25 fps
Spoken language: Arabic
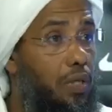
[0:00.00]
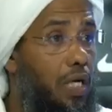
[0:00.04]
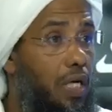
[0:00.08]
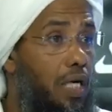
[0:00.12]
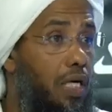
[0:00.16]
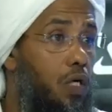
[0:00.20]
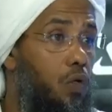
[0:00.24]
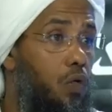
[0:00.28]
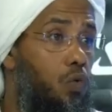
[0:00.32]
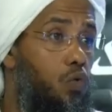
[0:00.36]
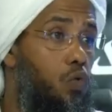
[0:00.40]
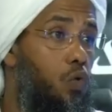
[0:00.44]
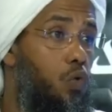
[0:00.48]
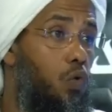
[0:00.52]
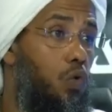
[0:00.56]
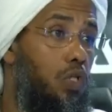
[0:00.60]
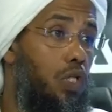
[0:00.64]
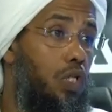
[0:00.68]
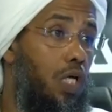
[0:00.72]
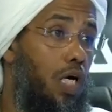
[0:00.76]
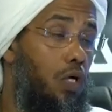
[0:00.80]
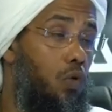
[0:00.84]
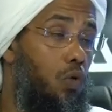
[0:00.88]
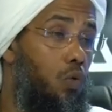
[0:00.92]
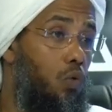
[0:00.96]
بأنه
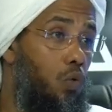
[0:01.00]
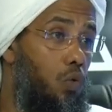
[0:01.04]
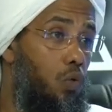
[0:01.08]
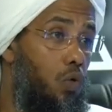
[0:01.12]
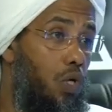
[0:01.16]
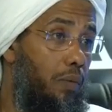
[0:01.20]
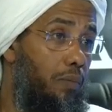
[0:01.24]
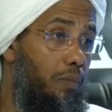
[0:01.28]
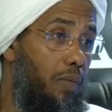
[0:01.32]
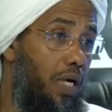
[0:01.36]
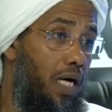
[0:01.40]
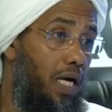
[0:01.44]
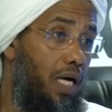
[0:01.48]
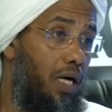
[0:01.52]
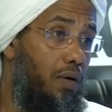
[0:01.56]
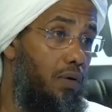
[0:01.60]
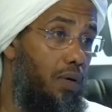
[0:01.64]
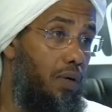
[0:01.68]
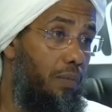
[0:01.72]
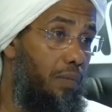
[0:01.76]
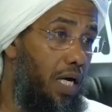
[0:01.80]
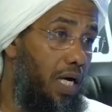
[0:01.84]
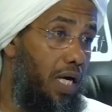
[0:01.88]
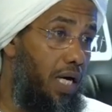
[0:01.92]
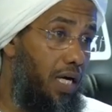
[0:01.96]
سلطان العلماء
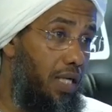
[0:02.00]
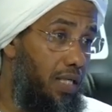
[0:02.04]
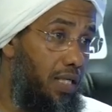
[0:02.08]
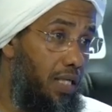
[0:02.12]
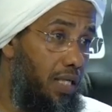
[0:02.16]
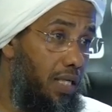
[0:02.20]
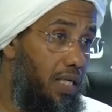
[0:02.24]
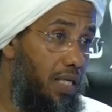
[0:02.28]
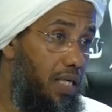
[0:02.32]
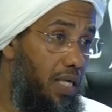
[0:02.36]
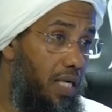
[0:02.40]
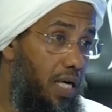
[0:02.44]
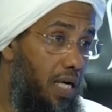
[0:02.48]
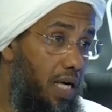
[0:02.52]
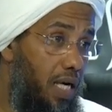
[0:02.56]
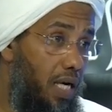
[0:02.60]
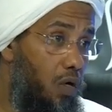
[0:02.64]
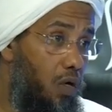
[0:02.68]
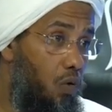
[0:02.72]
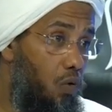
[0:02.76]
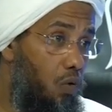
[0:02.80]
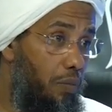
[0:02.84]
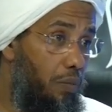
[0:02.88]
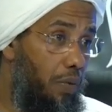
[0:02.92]
وبائع الأمراء,